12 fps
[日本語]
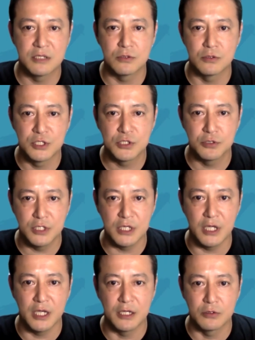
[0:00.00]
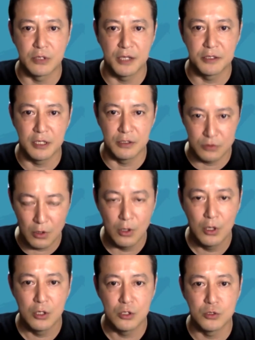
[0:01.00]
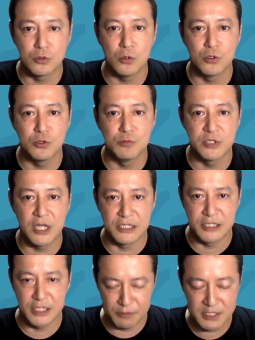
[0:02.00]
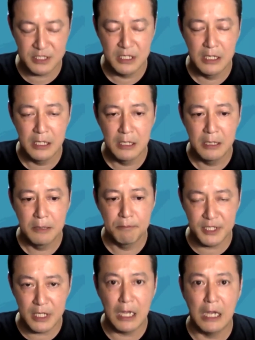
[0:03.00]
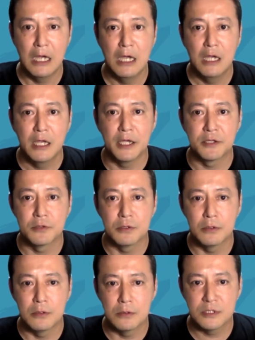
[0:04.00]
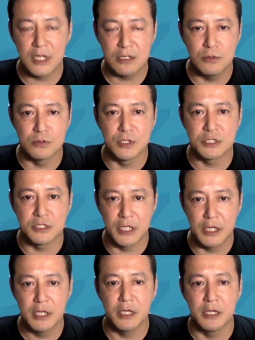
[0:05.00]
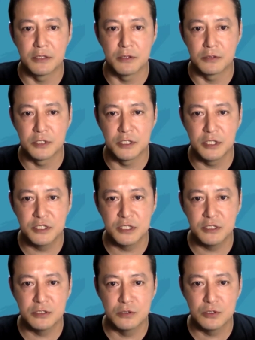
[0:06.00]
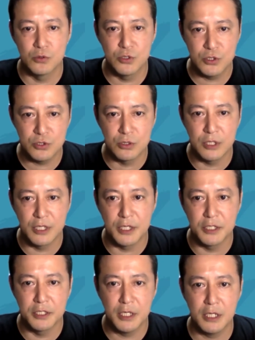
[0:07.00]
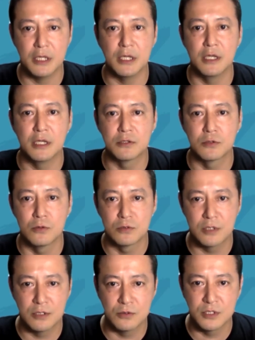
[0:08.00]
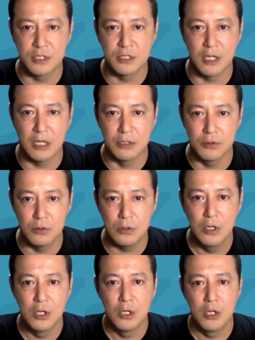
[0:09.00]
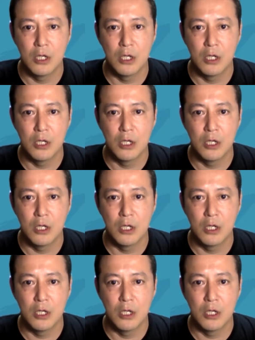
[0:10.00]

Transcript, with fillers: ナーさんと一緒に、えっと、やっているという、こういう舞台になります。また、えっと、昨今ですね、えっと、ジェネシスのソリューションだけで、えっと、コンタクトセンターの、